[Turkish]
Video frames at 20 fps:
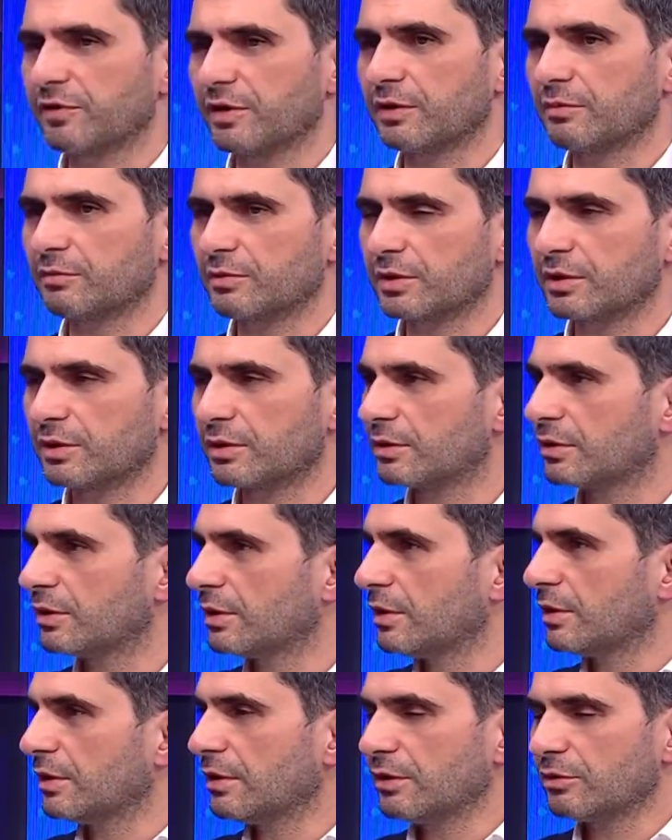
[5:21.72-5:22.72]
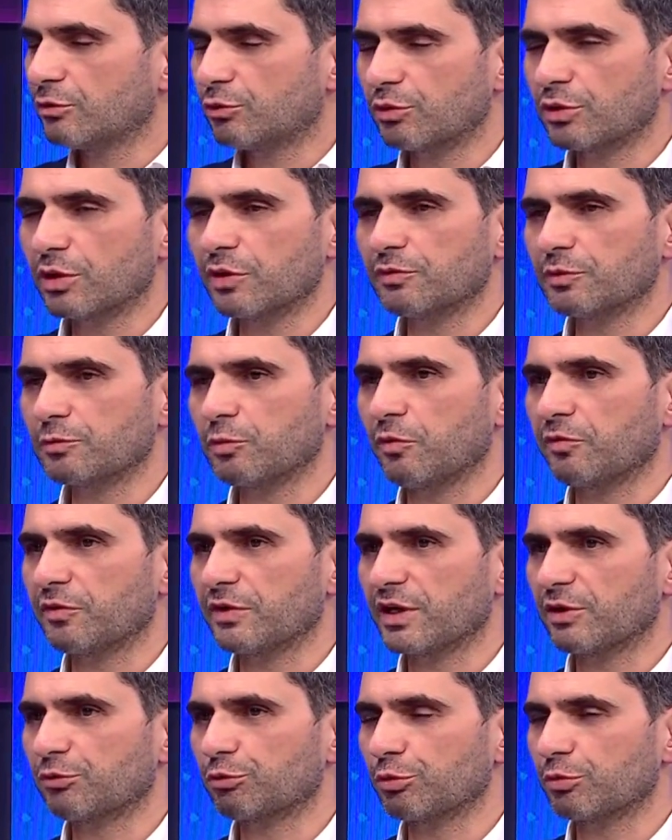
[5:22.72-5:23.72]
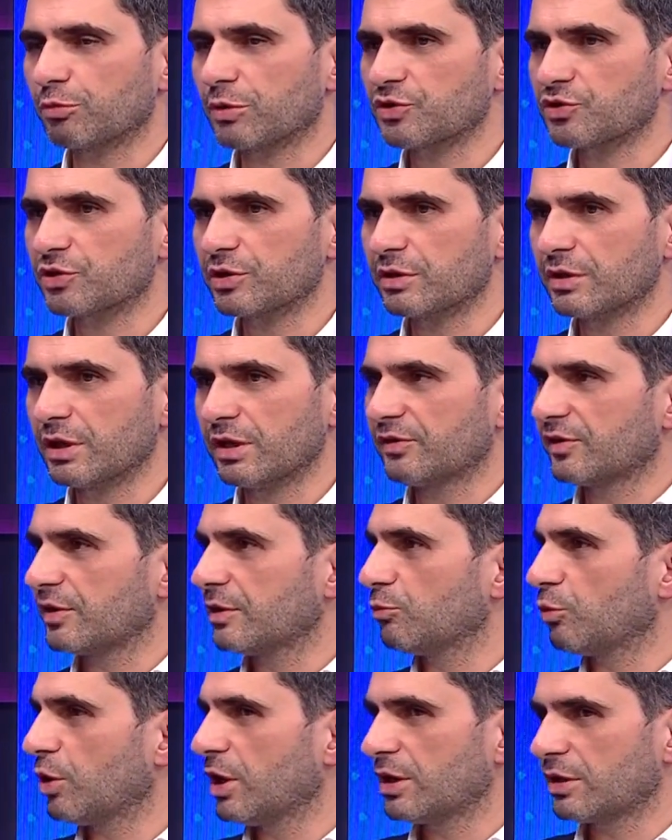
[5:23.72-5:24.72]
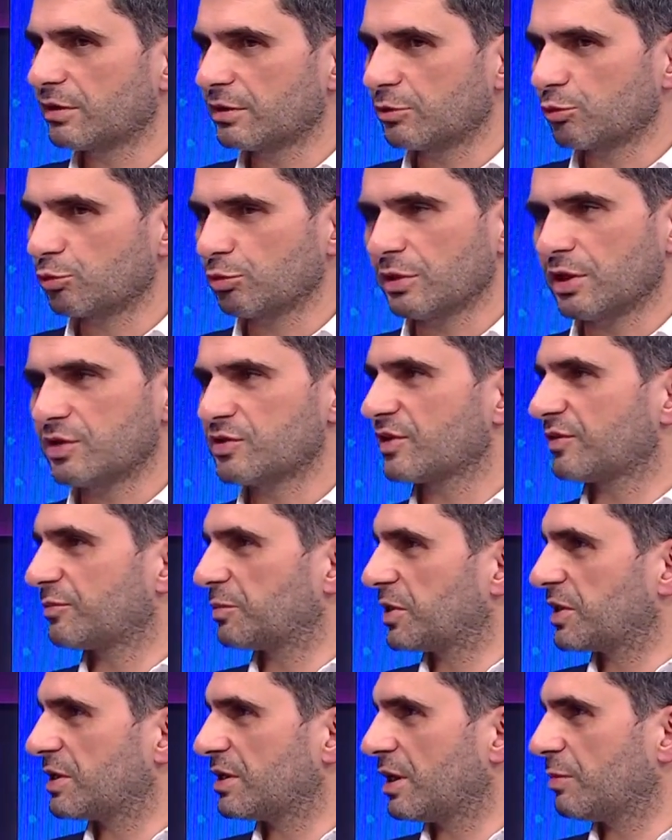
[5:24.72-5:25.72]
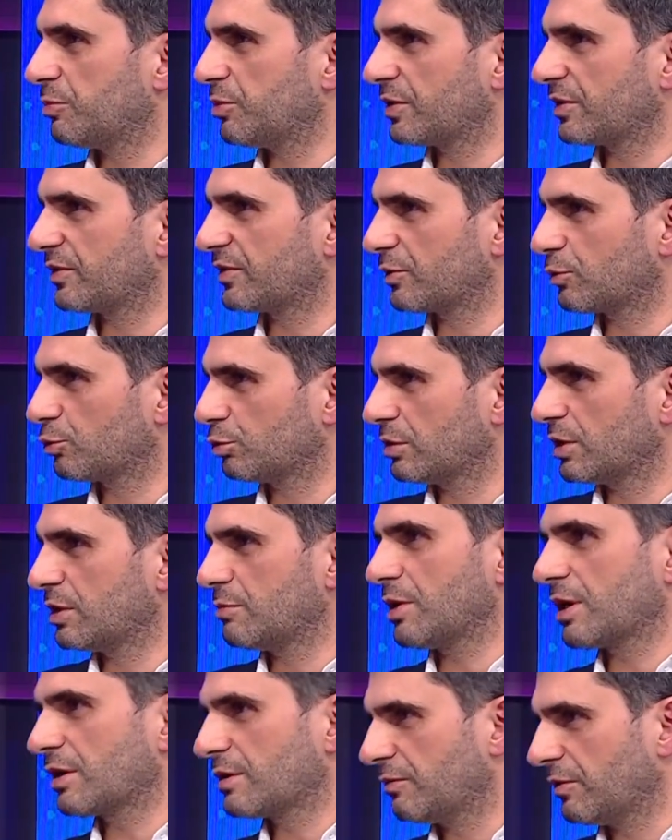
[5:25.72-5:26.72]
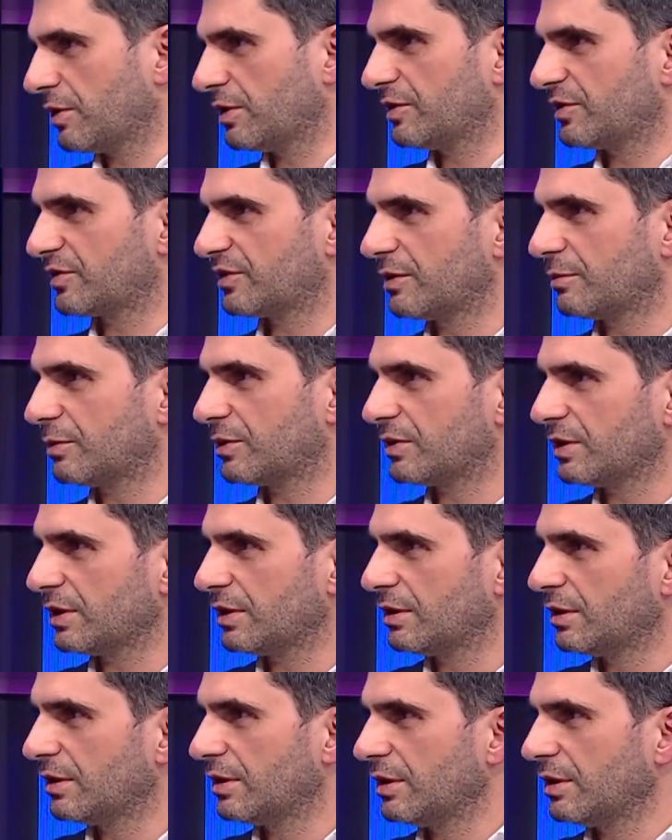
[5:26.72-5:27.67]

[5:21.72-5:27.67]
e, Türkiye Futbol Federasyonu Başkanı'ndan senin bu aletleri kullanacağız. Bir kira parası, kullanım hakkı falan isteme diye.